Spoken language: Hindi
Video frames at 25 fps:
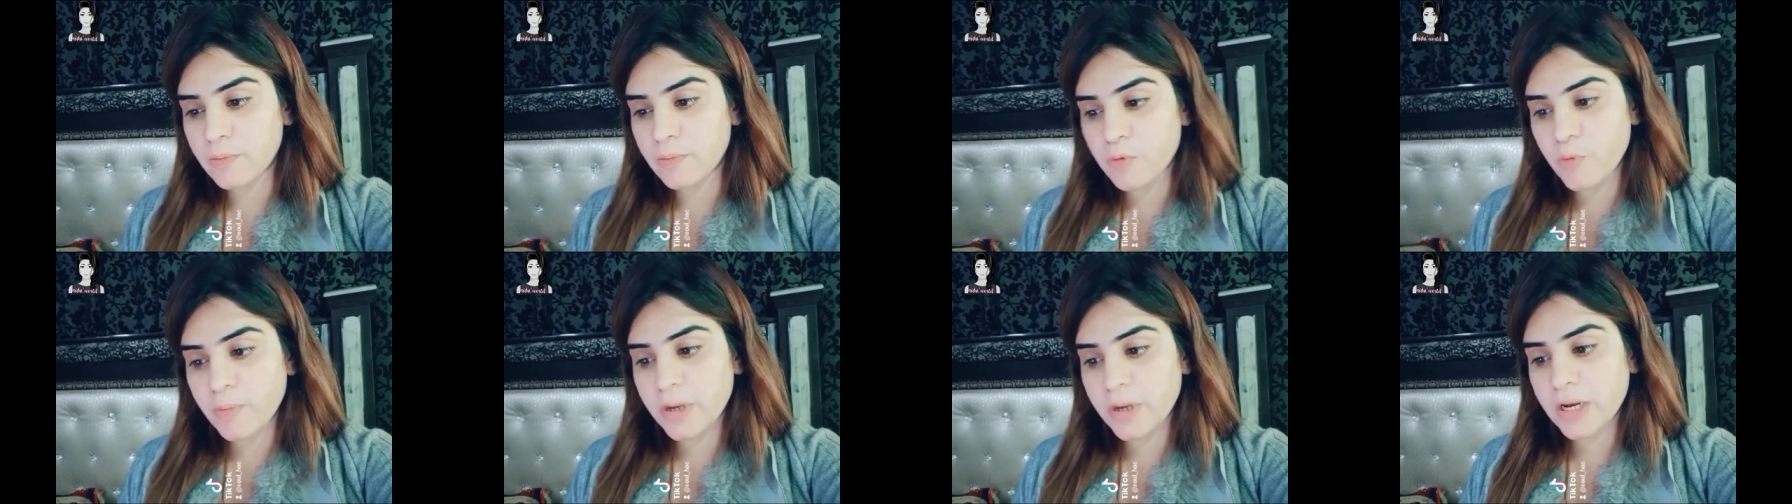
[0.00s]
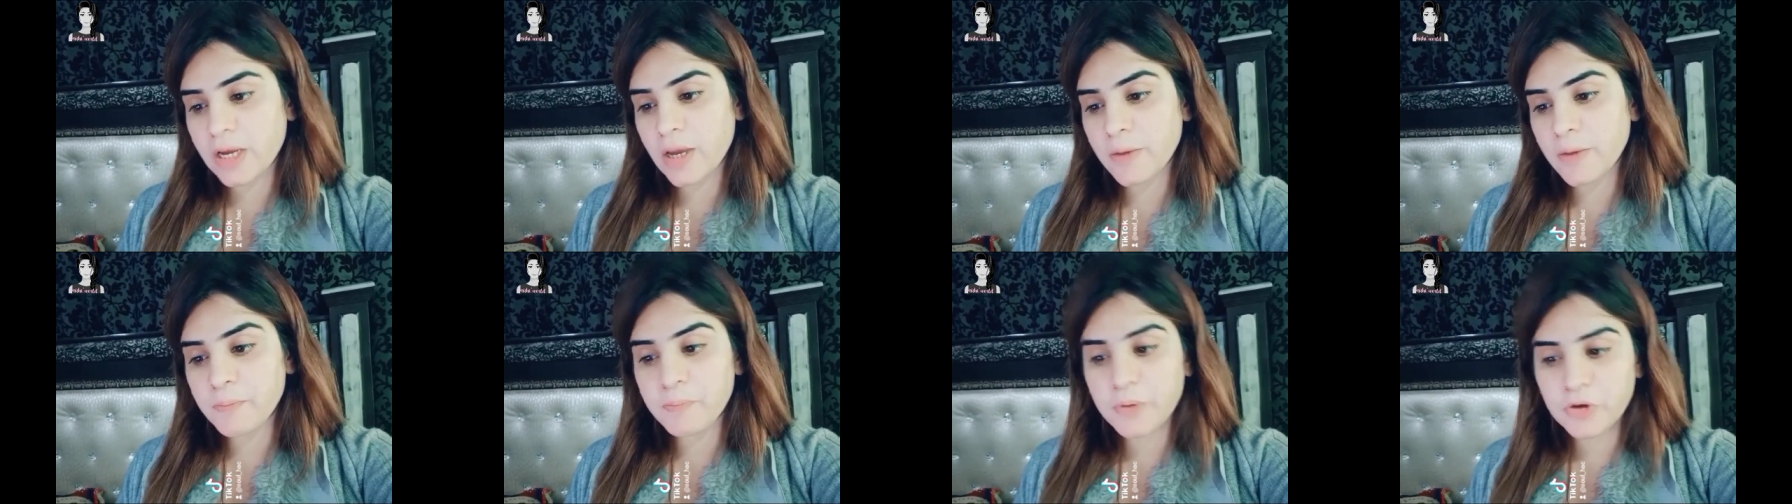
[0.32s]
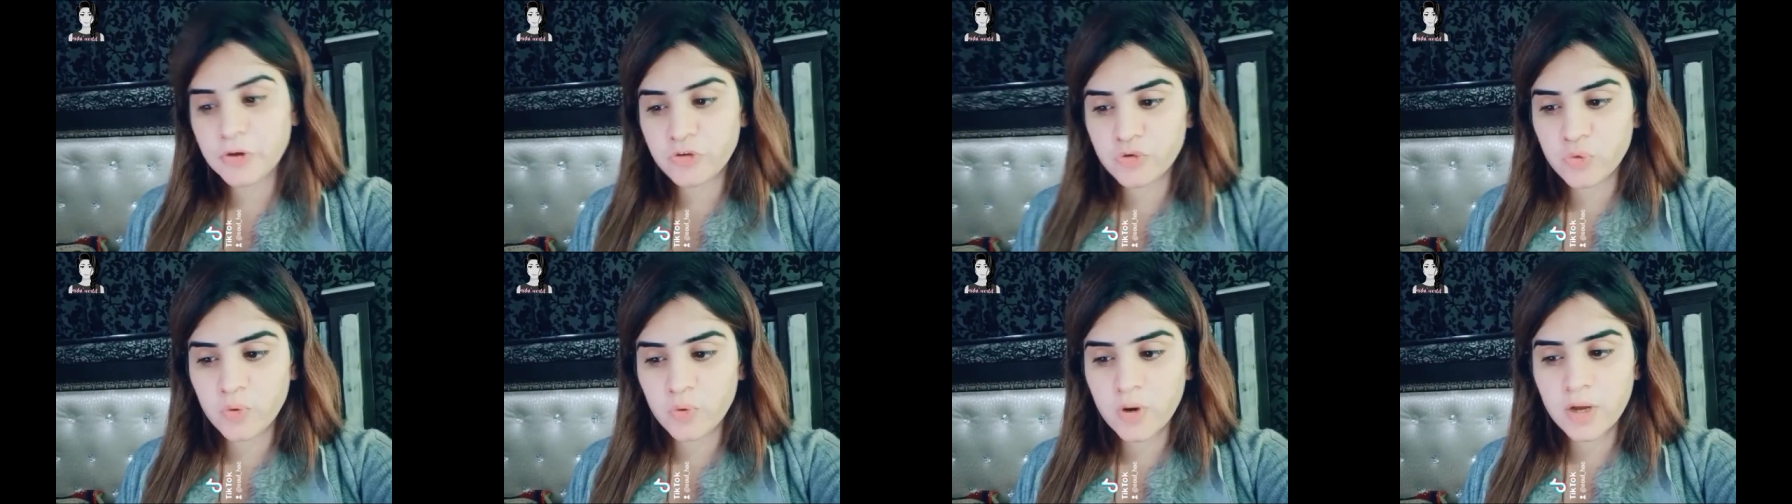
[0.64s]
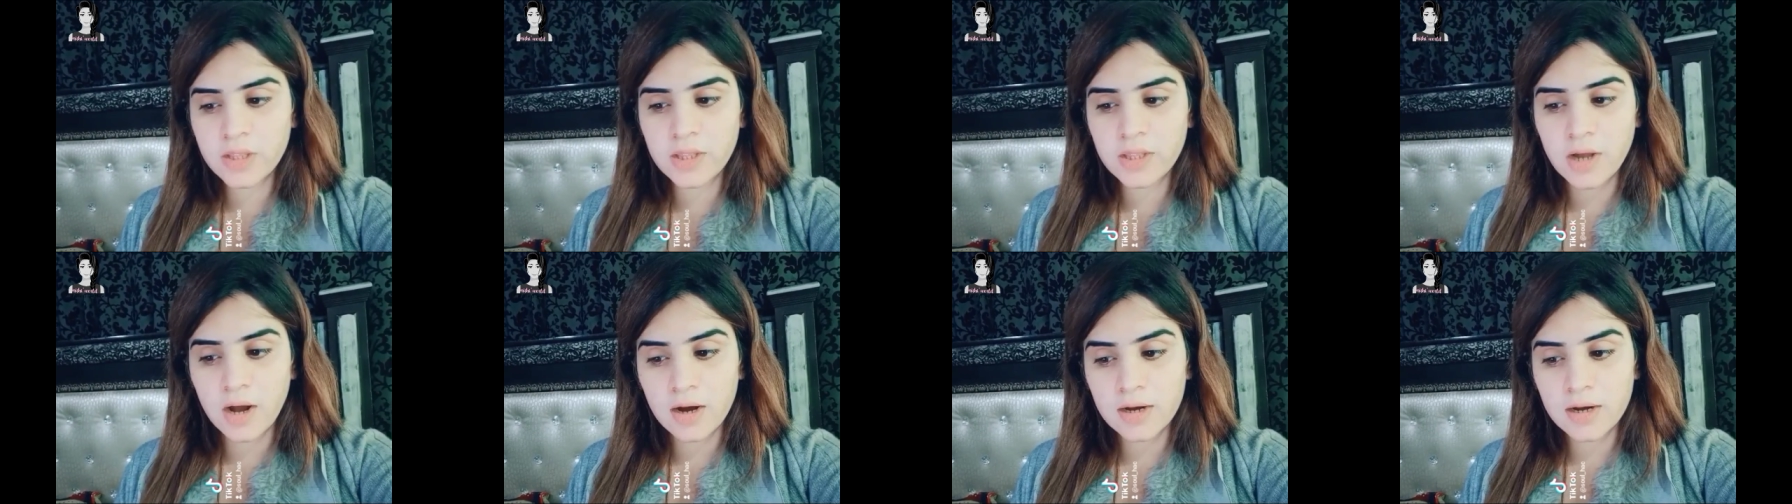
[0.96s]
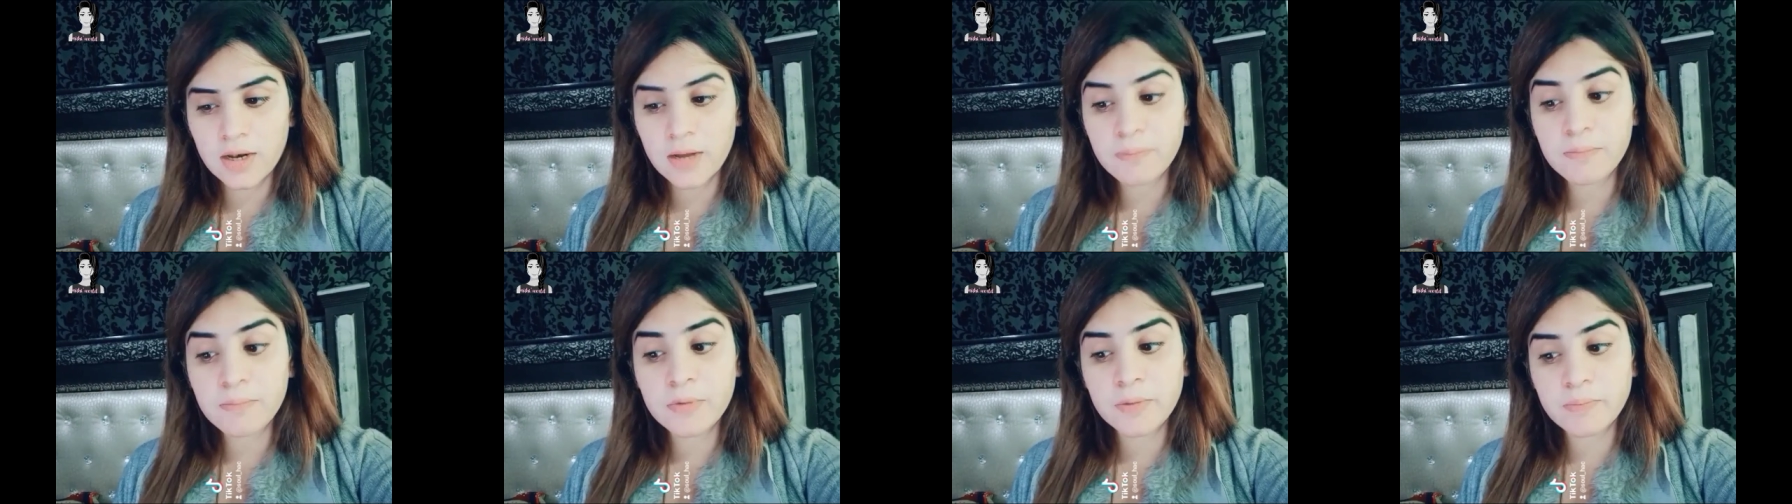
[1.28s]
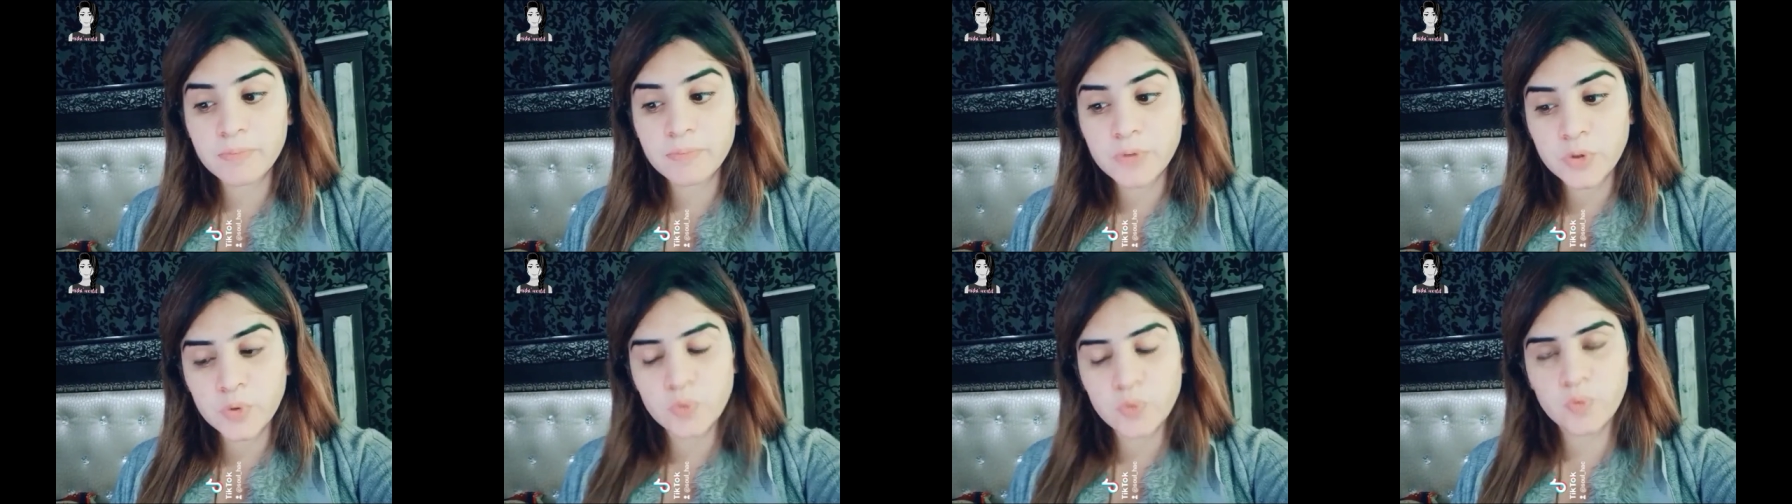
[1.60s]
कम उम्र के बच्चों का दाखिला
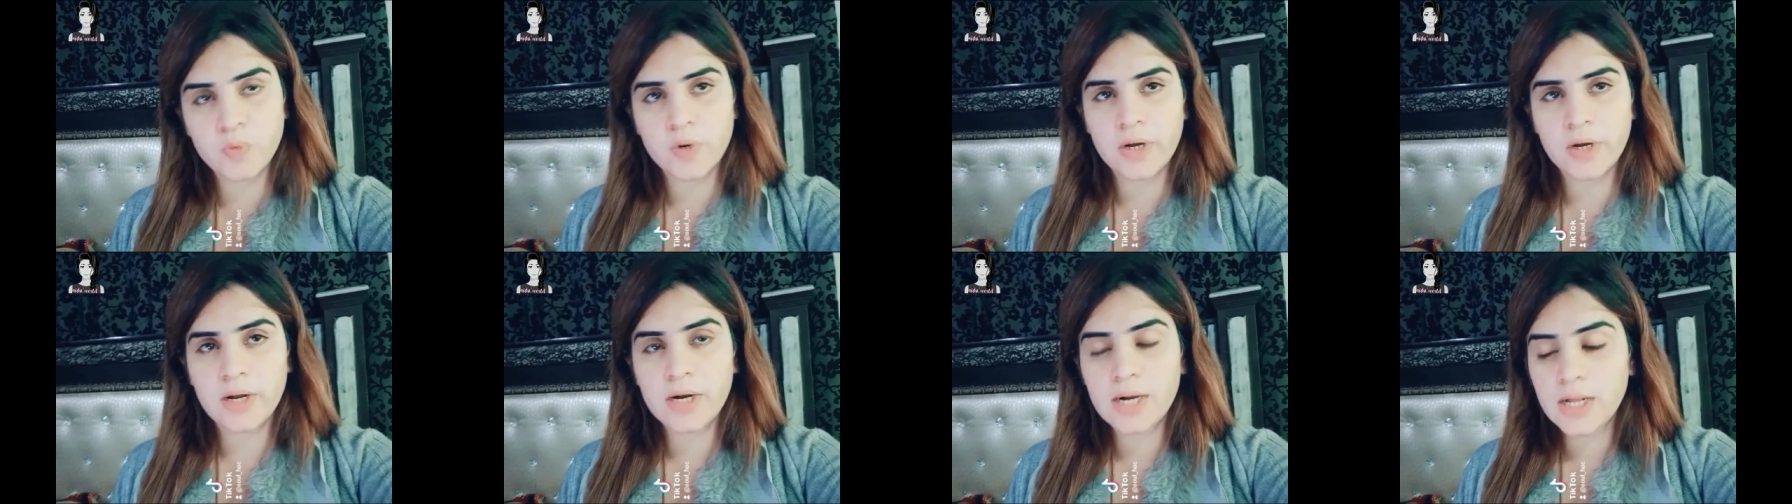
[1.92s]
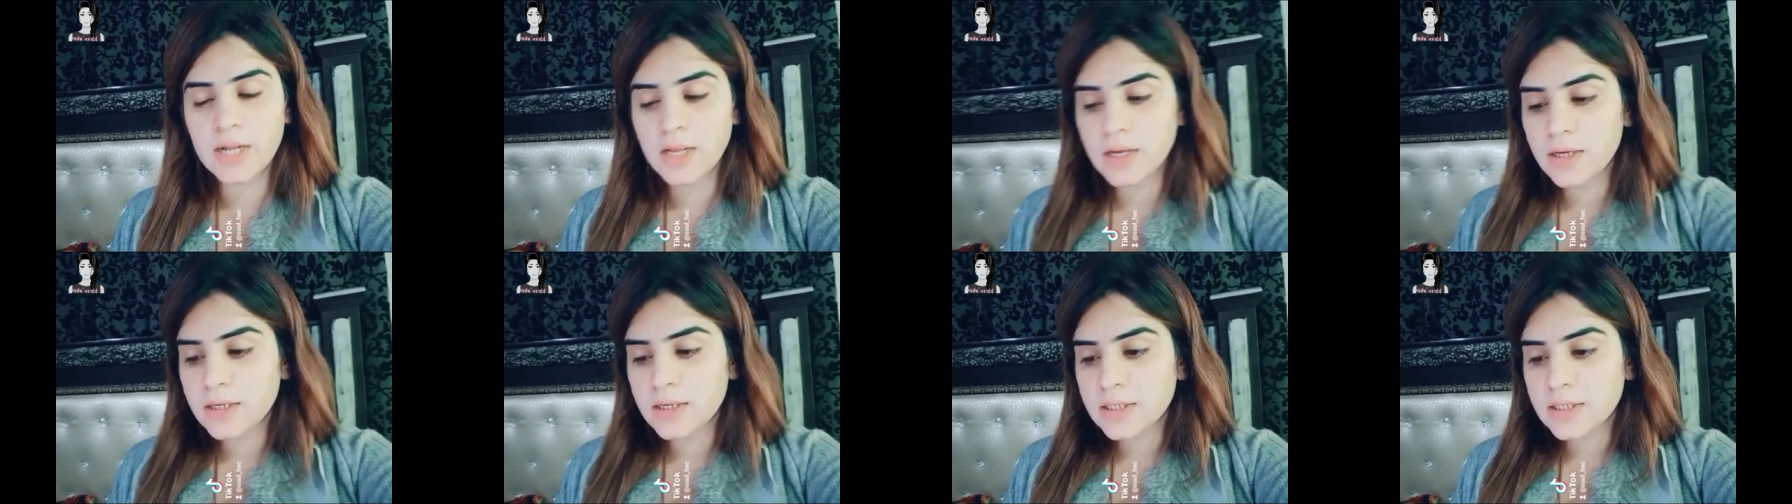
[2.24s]
ममनू हुआ